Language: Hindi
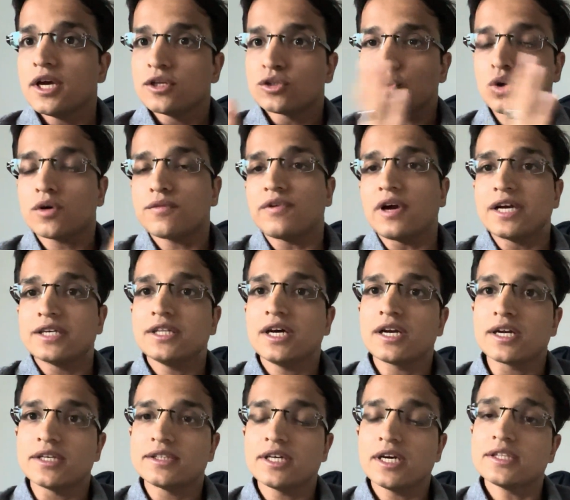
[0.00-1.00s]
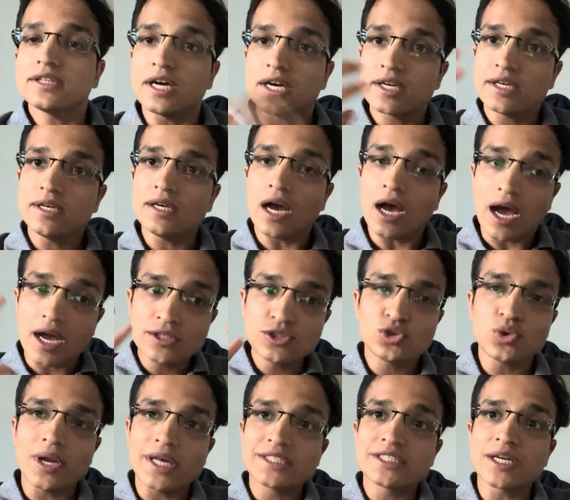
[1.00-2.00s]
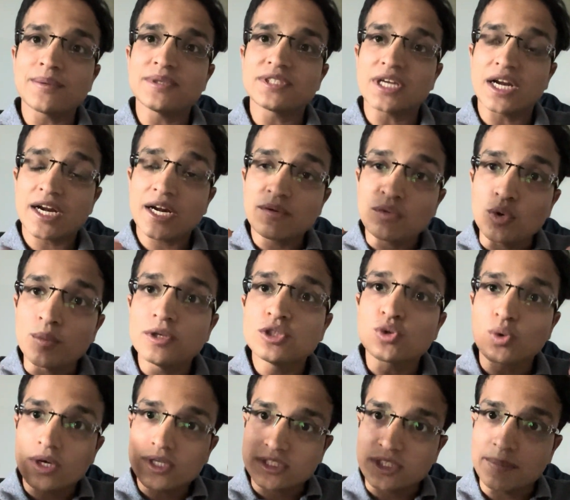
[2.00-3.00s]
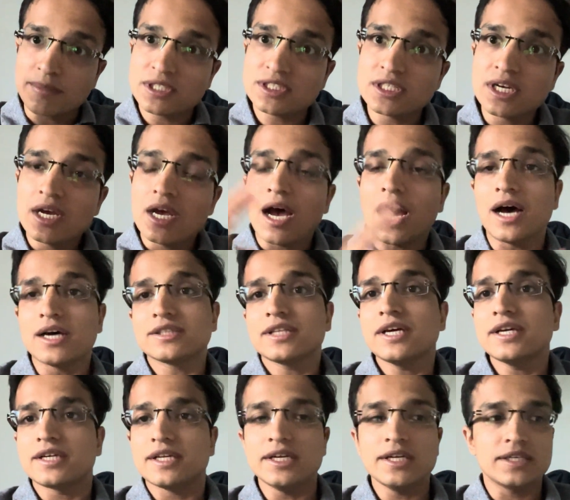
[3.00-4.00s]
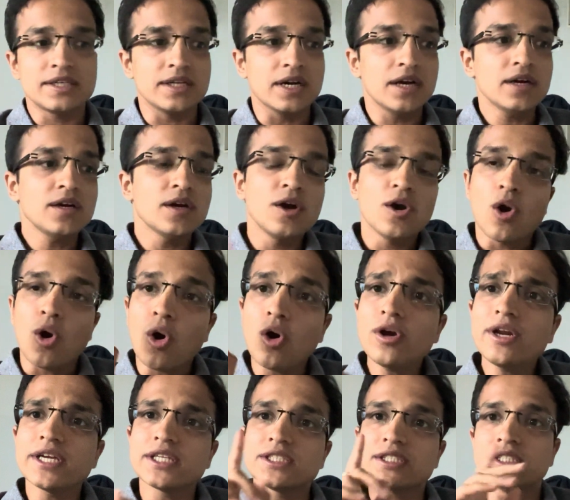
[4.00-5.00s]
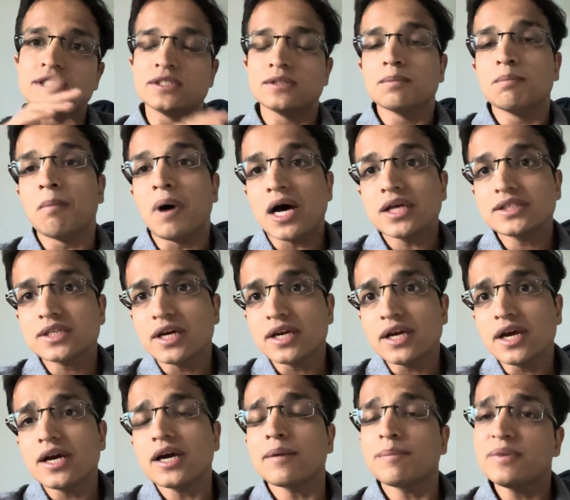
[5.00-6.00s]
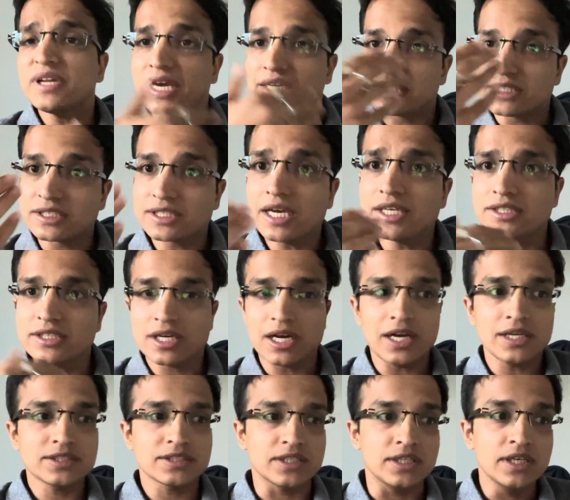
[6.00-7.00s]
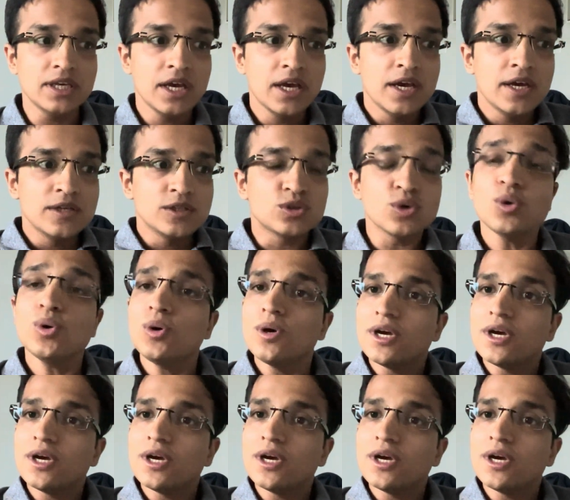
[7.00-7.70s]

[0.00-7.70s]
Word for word: थोड़ा फायदा रहता है ताकि आज जो लेक्चर में चल रहा है वो भी थोड़ा समझ आता है ठीक ठाक और एक चीज बात करें अगर अपनी एक्सरसाइज क्लास की तो